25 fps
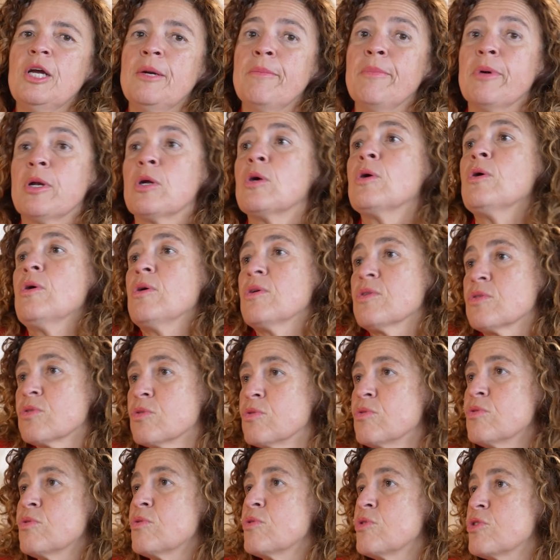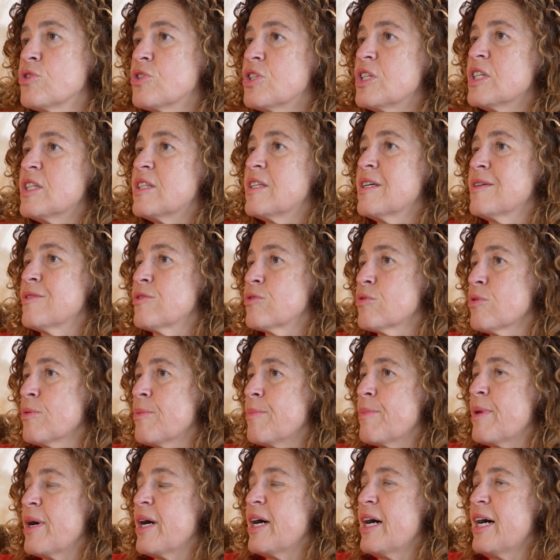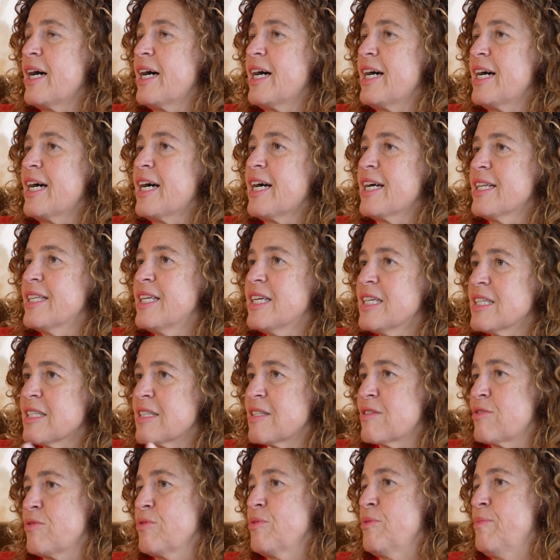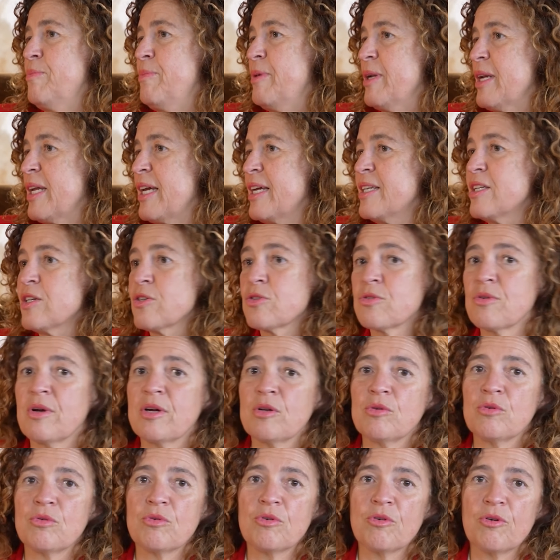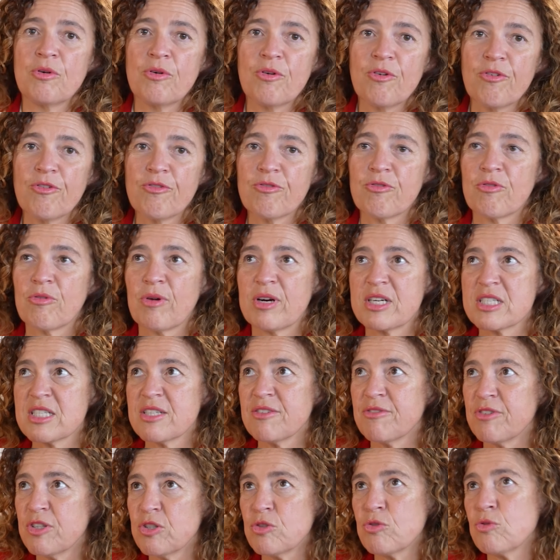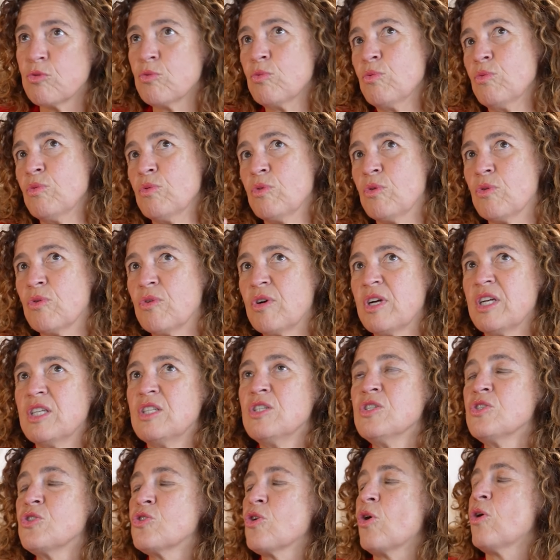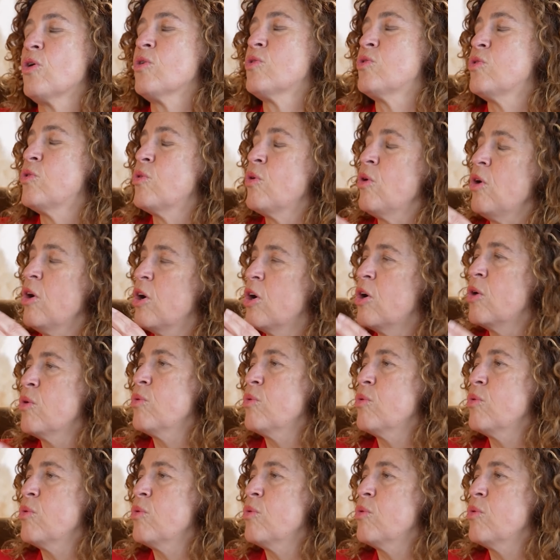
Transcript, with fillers: però sono riuscita insomma a, adesso, perché adesso hanno quasi 21 e 18,